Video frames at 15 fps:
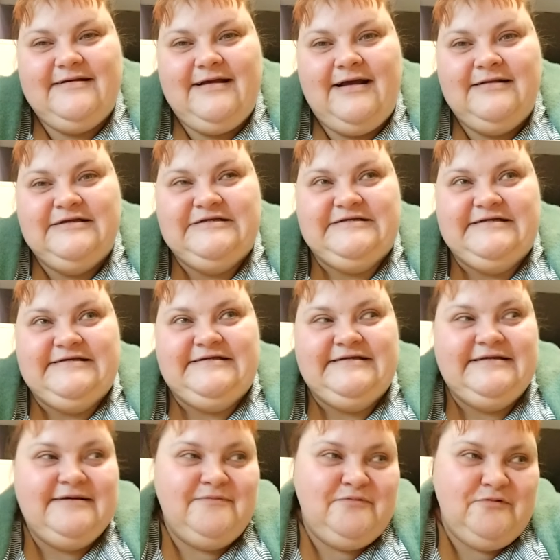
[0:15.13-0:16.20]

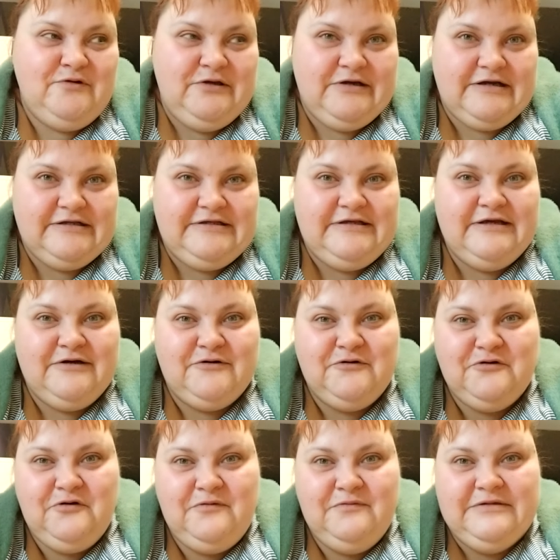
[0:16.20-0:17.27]
Анастасия Бойко, тебе
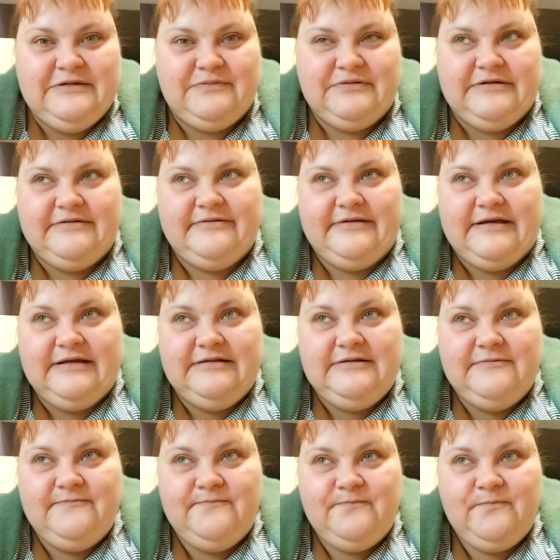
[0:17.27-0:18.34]
огромный привет.
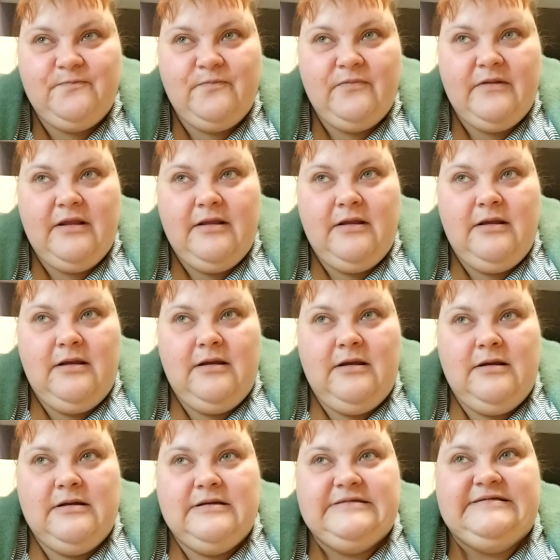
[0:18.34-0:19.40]

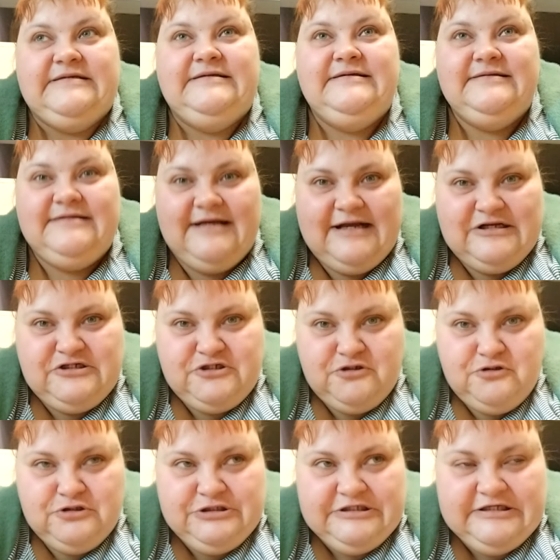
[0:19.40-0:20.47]
Сиди дальше
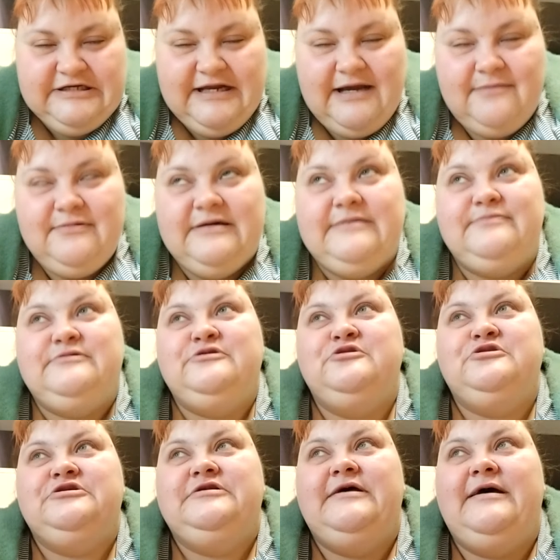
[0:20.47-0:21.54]
у челябы,
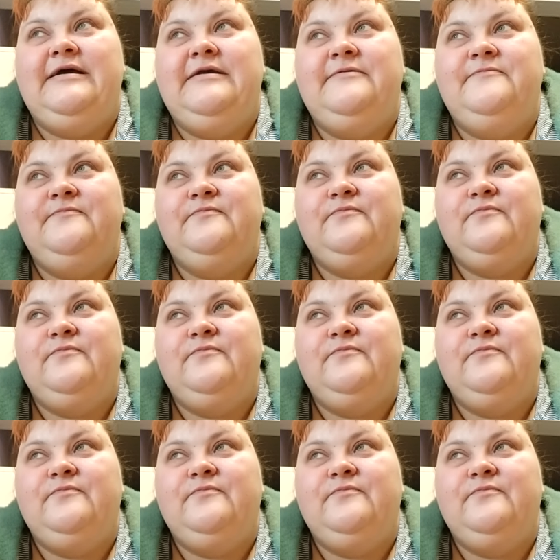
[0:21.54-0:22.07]
обсуждай.